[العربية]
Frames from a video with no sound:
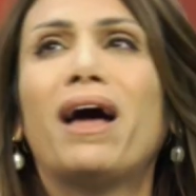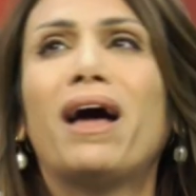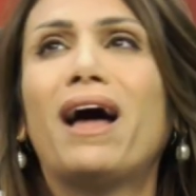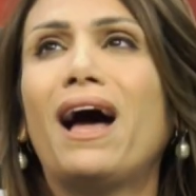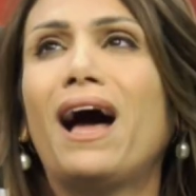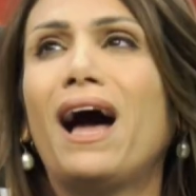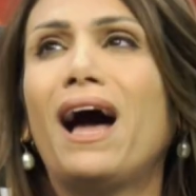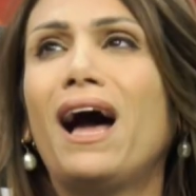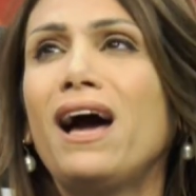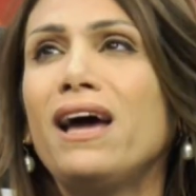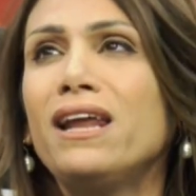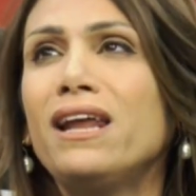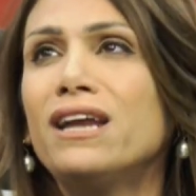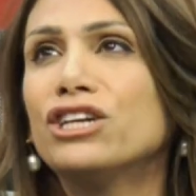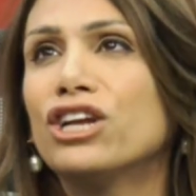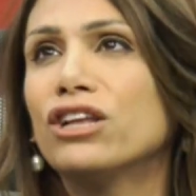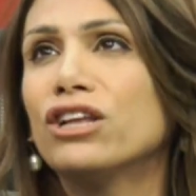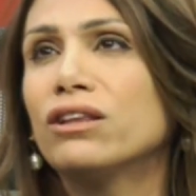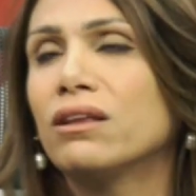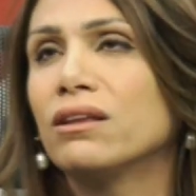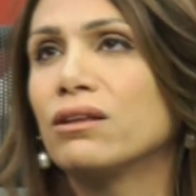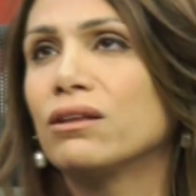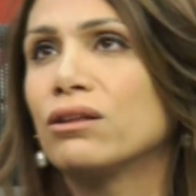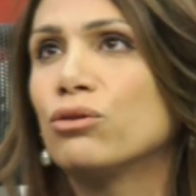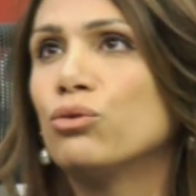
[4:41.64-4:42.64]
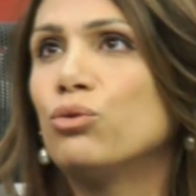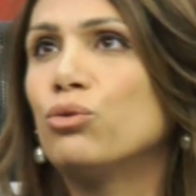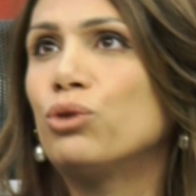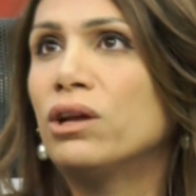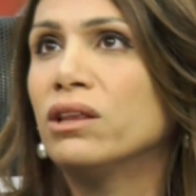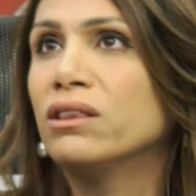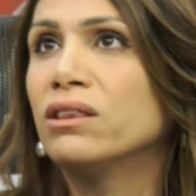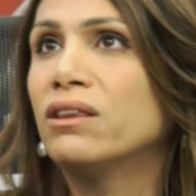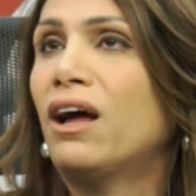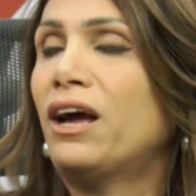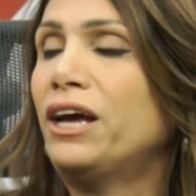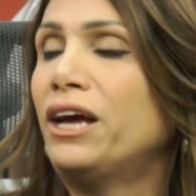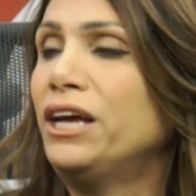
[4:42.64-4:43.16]
اخرجت الصوره
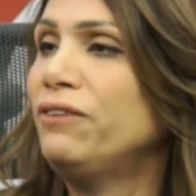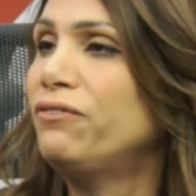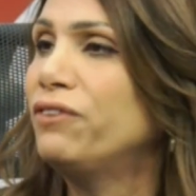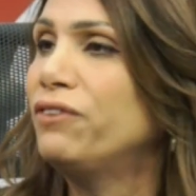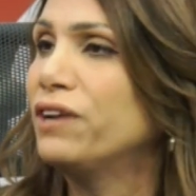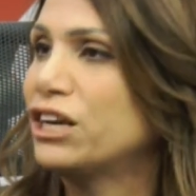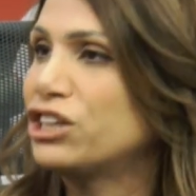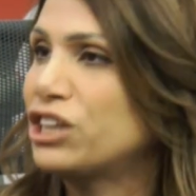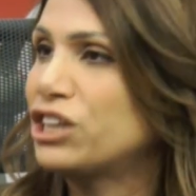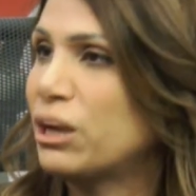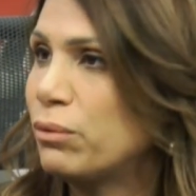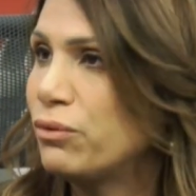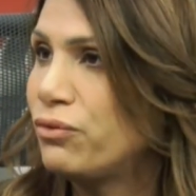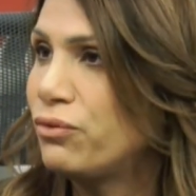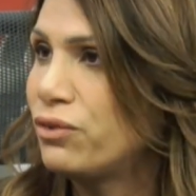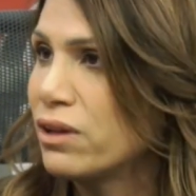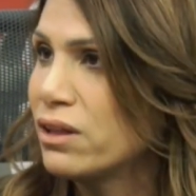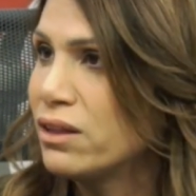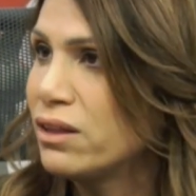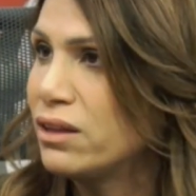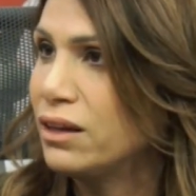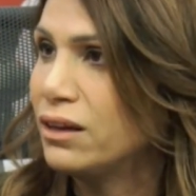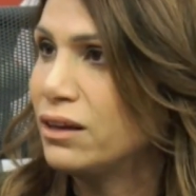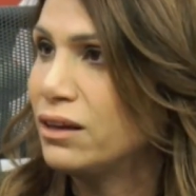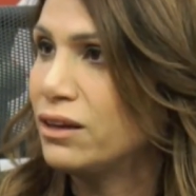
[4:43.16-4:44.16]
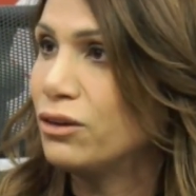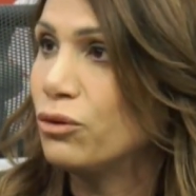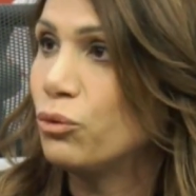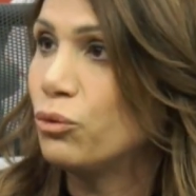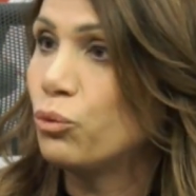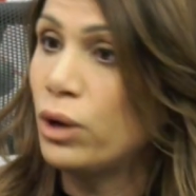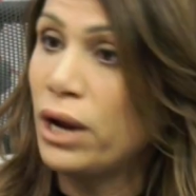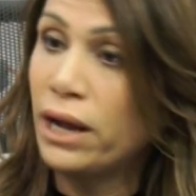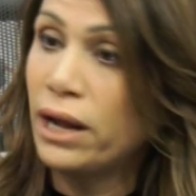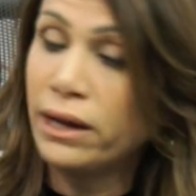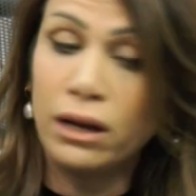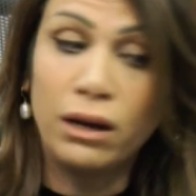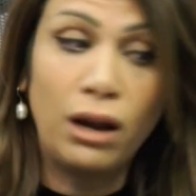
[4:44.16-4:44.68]
الضعيفه للشعب الفلسطيني
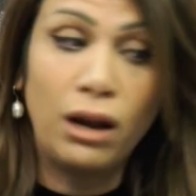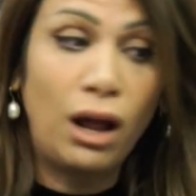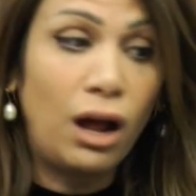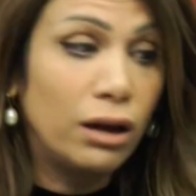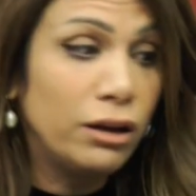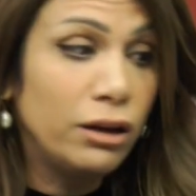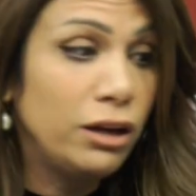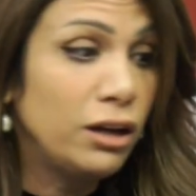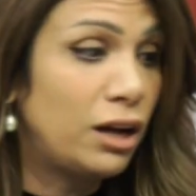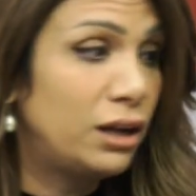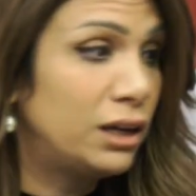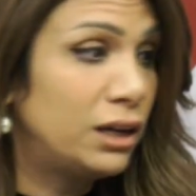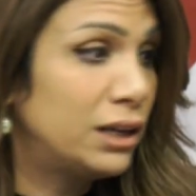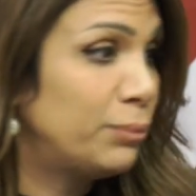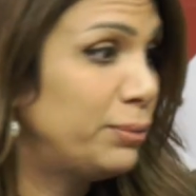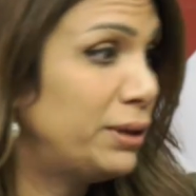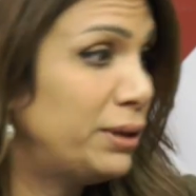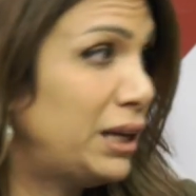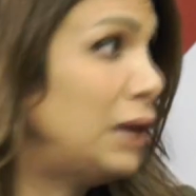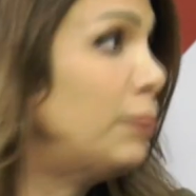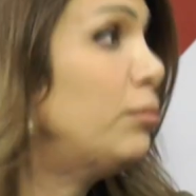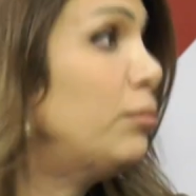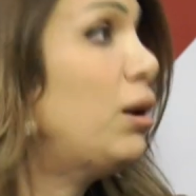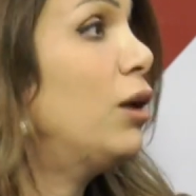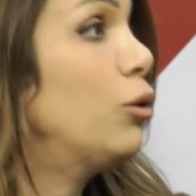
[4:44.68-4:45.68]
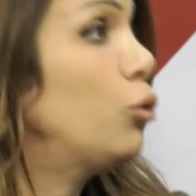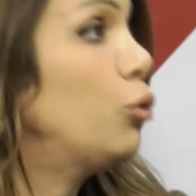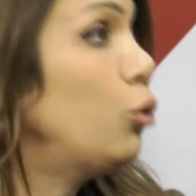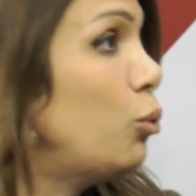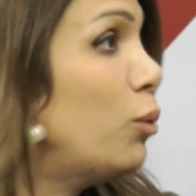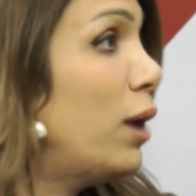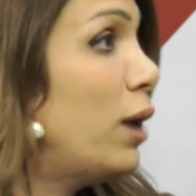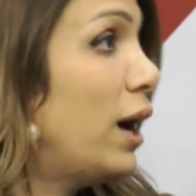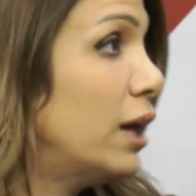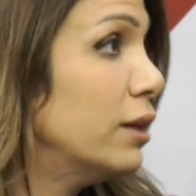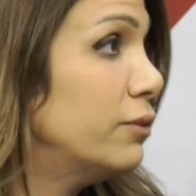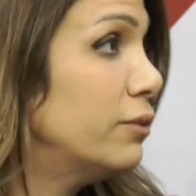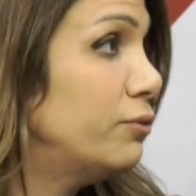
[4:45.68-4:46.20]
ولكن الحقيقه اللي بيعلمها كل
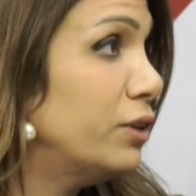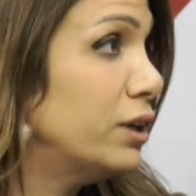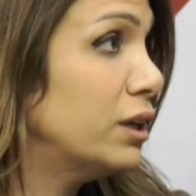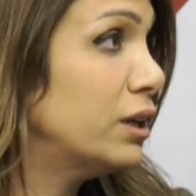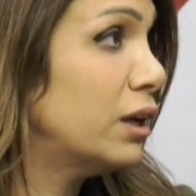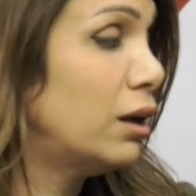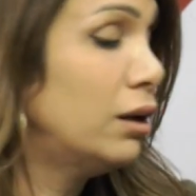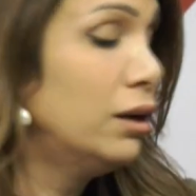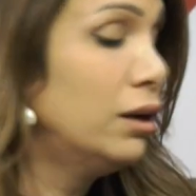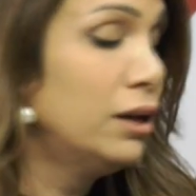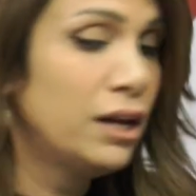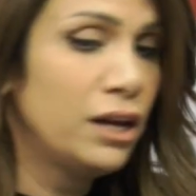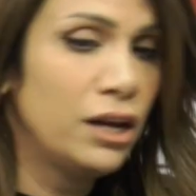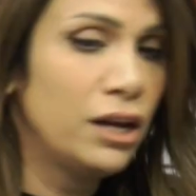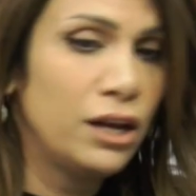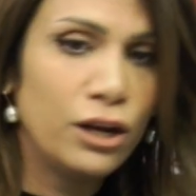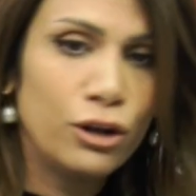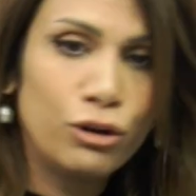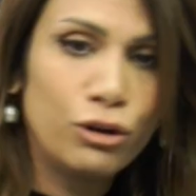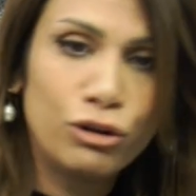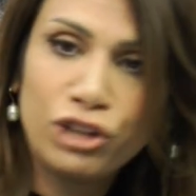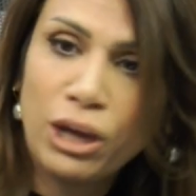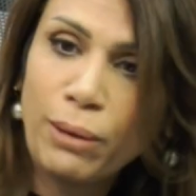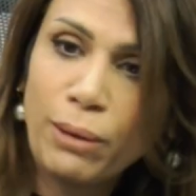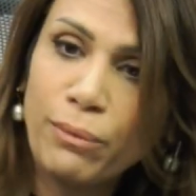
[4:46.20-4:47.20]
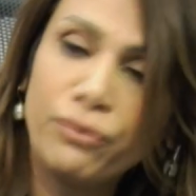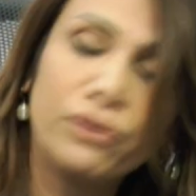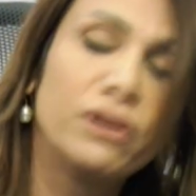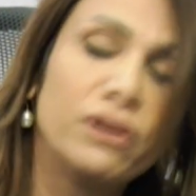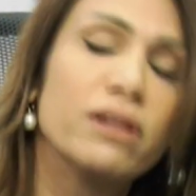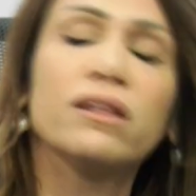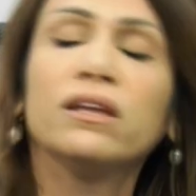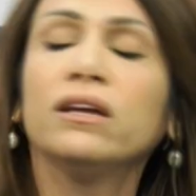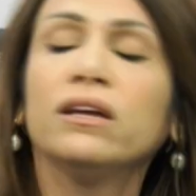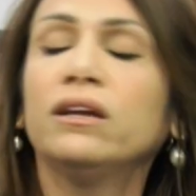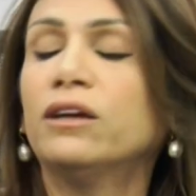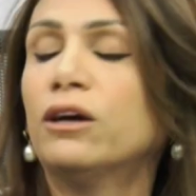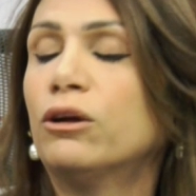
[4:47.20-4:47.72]
واحد فينا انه الشعب
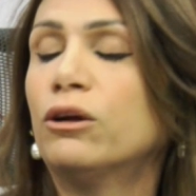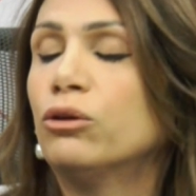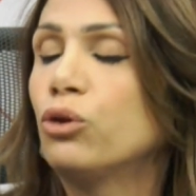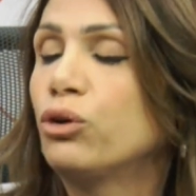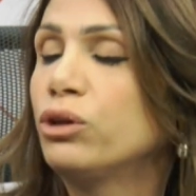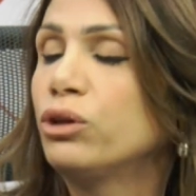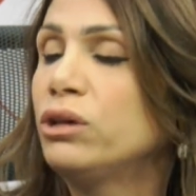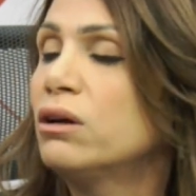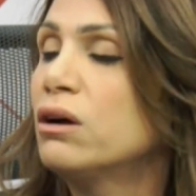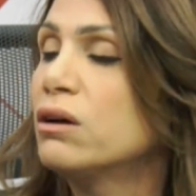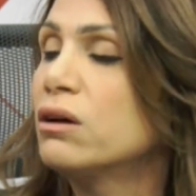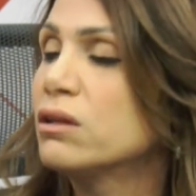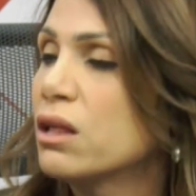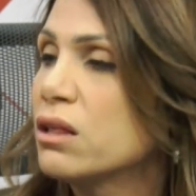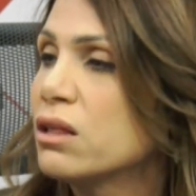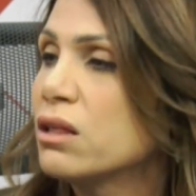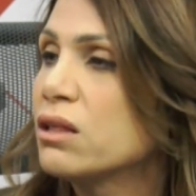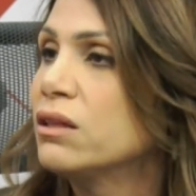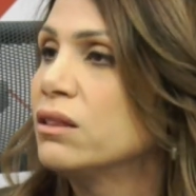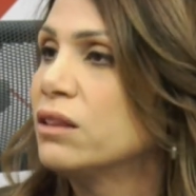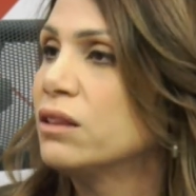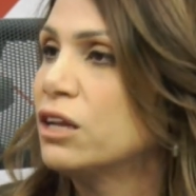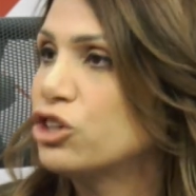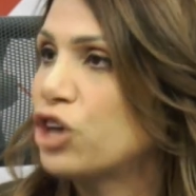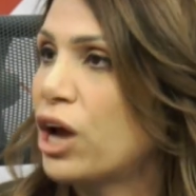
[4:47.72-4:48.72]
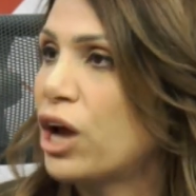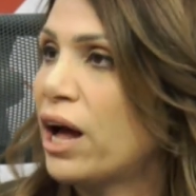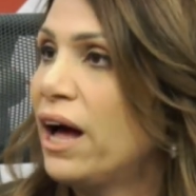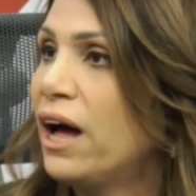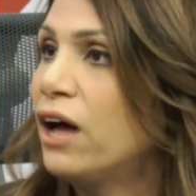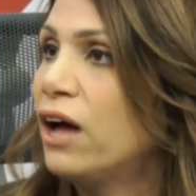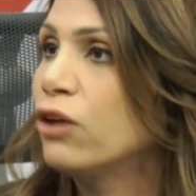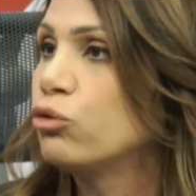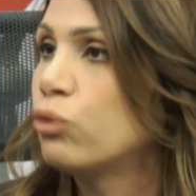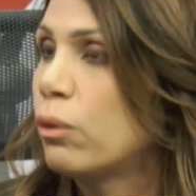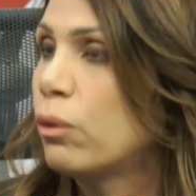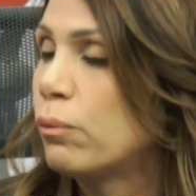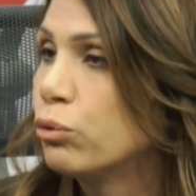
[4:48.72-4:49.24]
الفلسطيني عنده كثير قصص
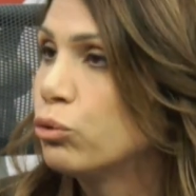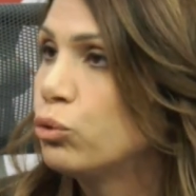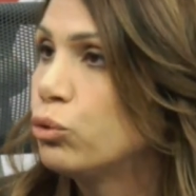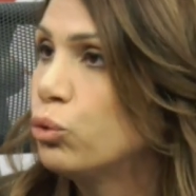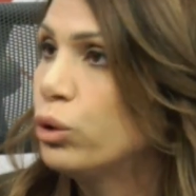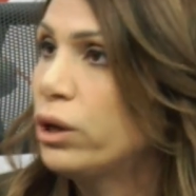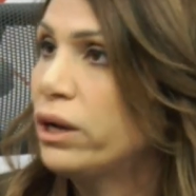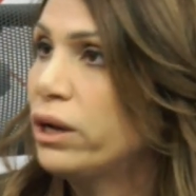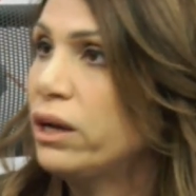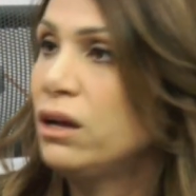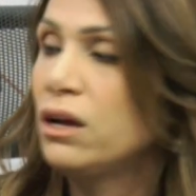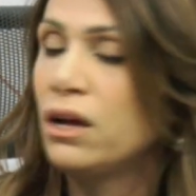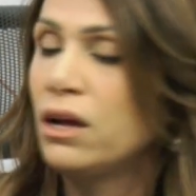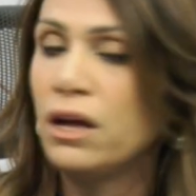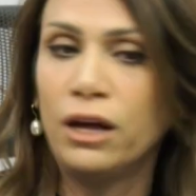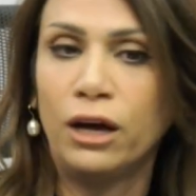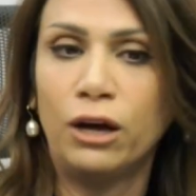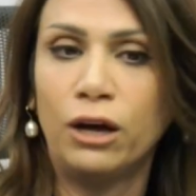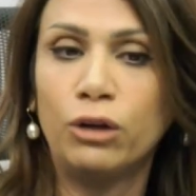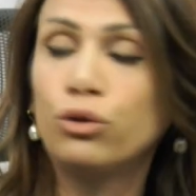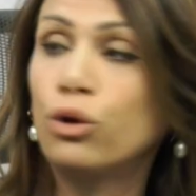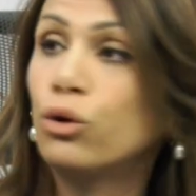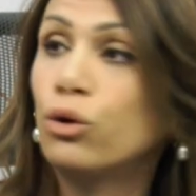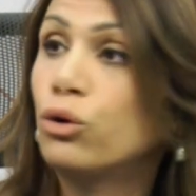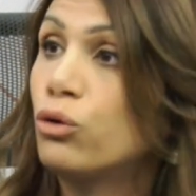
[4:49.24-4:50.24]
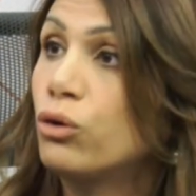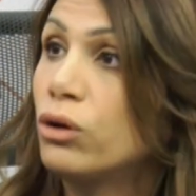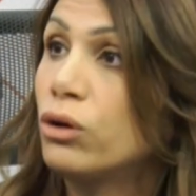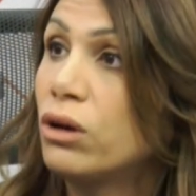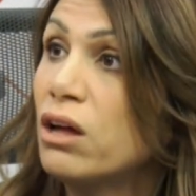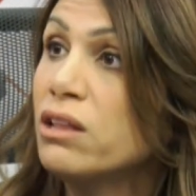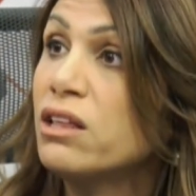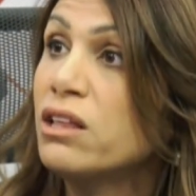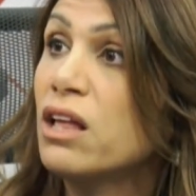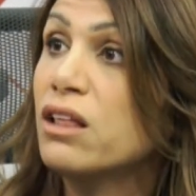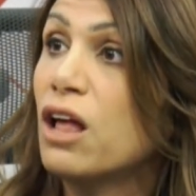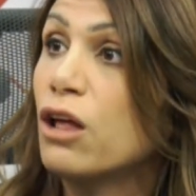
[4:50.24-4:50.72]
نجاحات نعم. وبطوله عنده هل هذا ضعف